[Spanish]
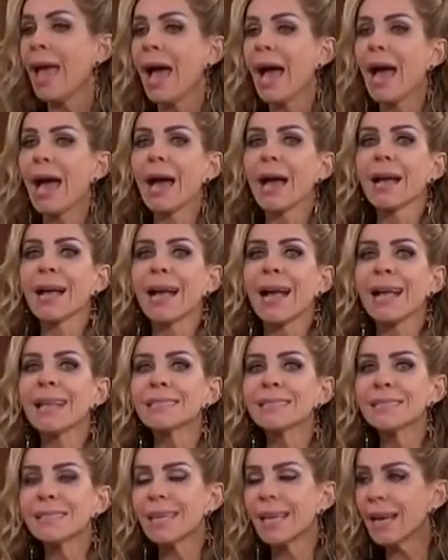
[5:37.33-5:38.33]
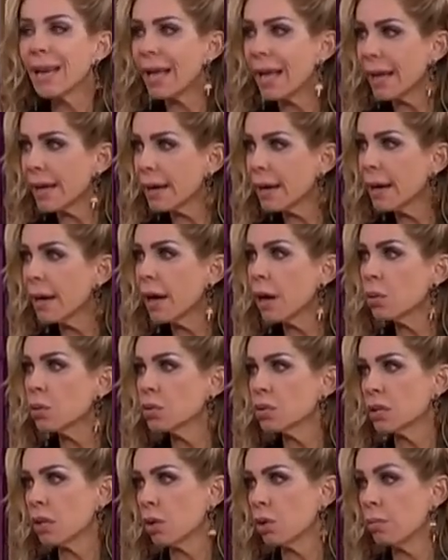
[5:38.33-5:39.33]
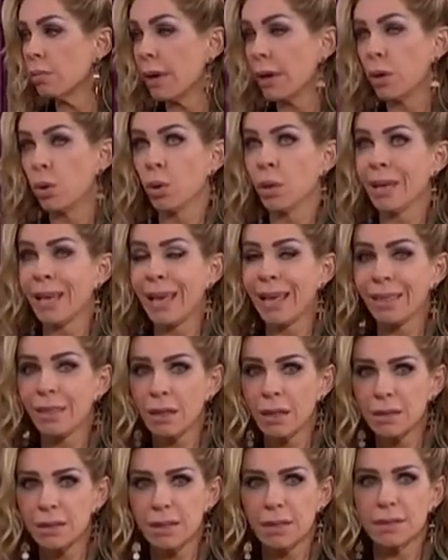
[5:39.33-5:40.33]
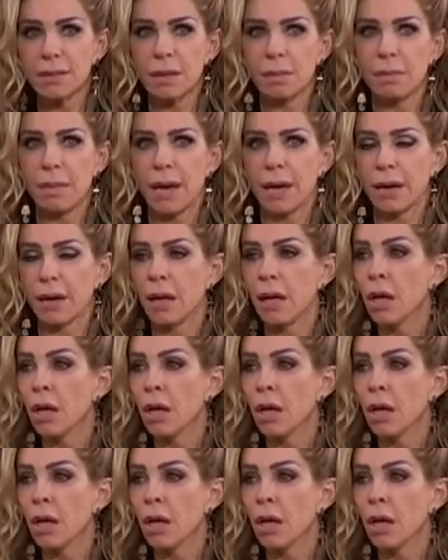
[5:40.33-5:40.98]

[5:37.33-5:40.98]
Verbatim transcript: A cancelarle a un ser humano que dices amar